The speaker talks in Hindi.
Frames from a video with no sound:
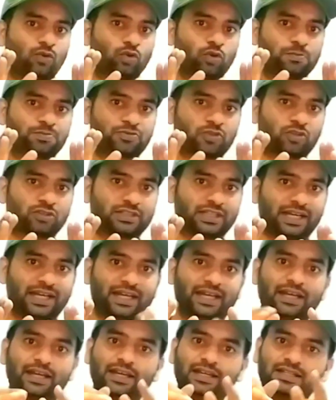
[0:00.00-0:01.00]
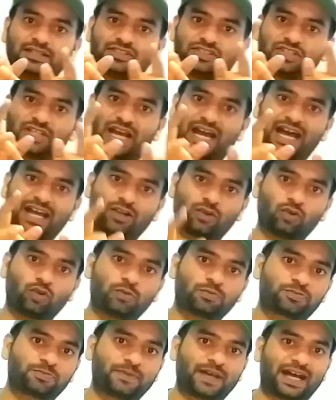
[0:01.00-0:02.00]
ग्रुप्स होते हैं इन चार
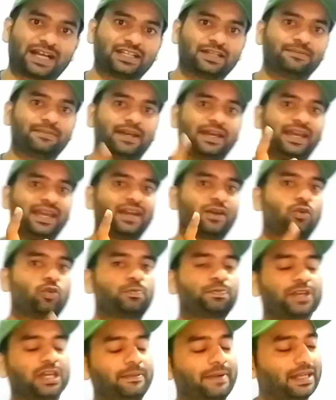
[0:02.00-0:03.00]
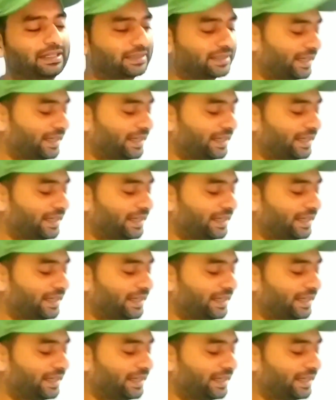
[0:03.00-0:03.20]
ग्रुप्स में आज हम एक ग्रुप की बात